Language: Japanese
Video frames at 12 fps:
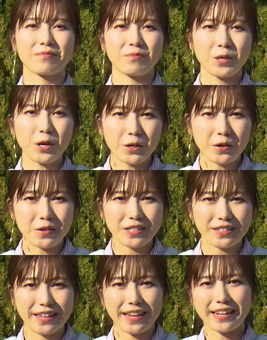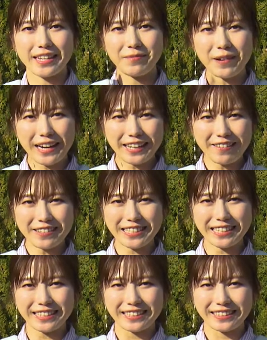魅力を知って茨城推し。